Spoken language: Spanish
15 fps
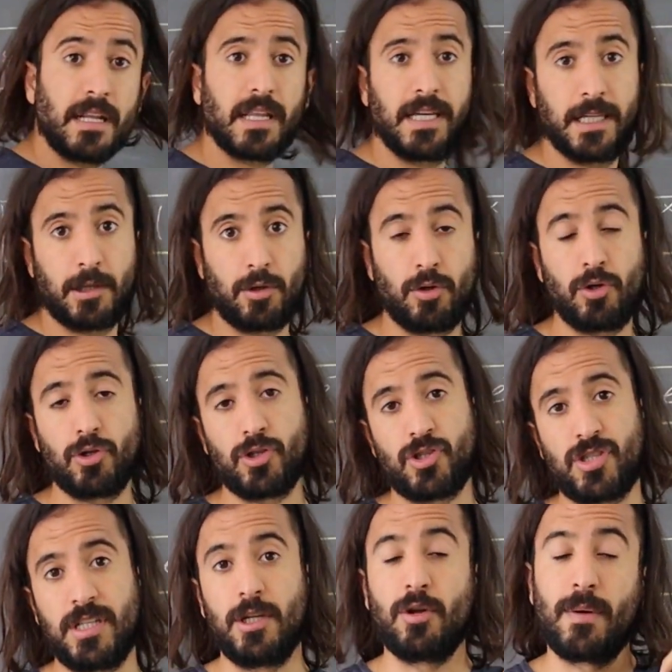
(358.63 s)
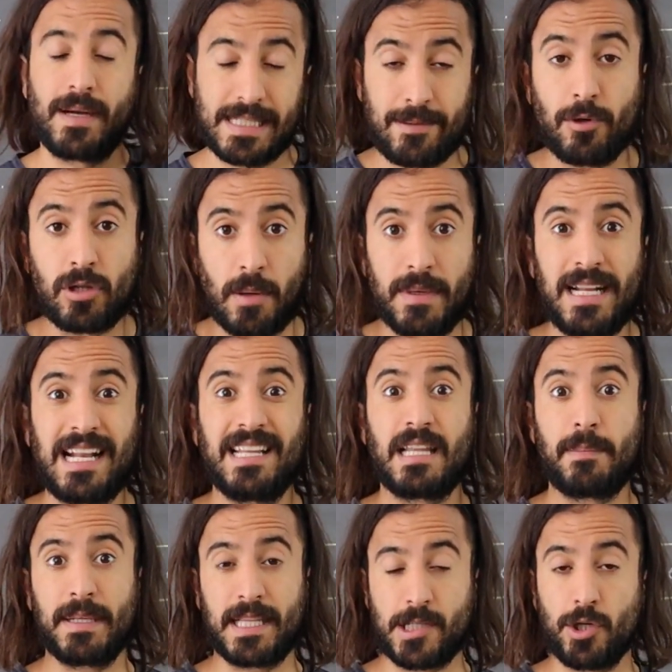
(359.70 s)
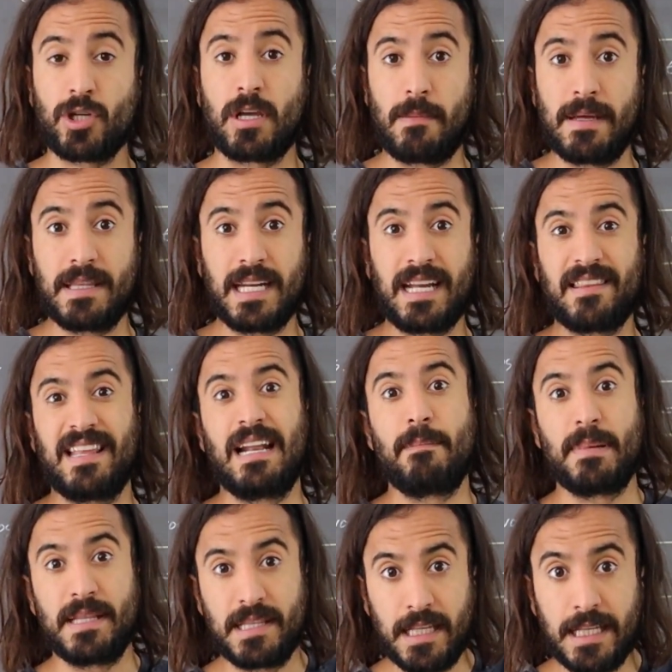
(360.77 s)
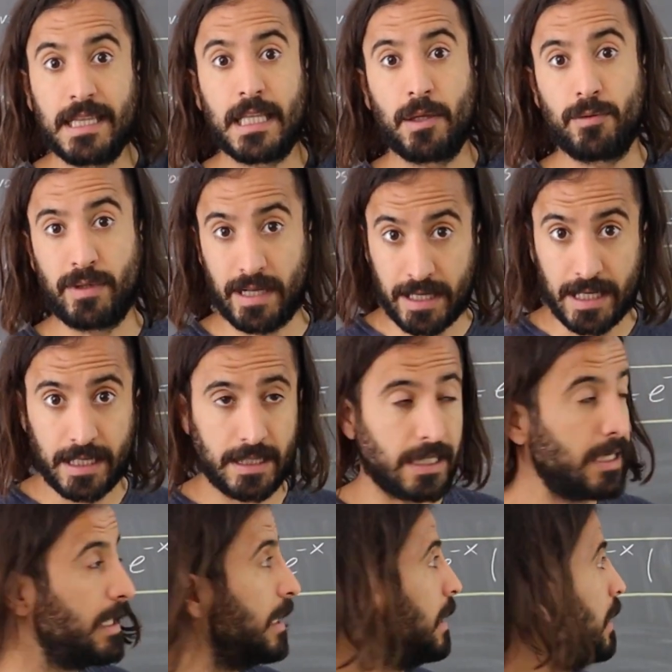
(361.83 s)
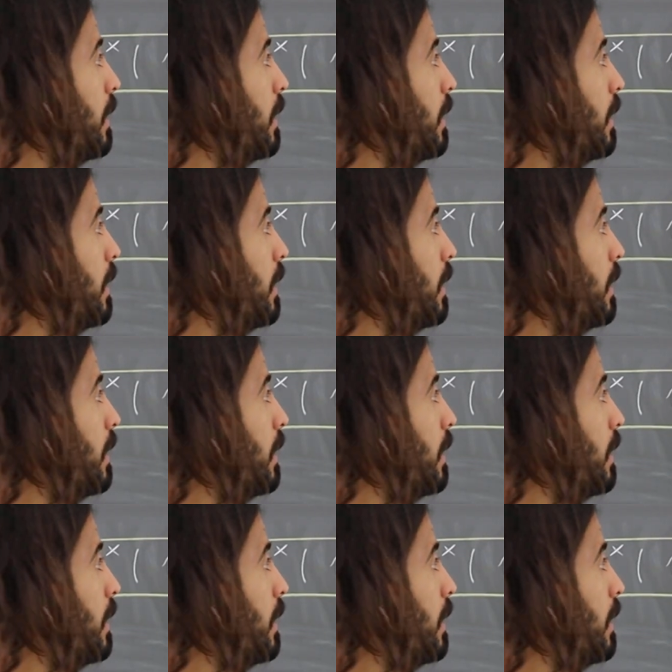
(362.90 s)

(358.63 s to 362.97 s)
de esto, si nos basamos también en la interpretación geométrica de la pendiente de una recta,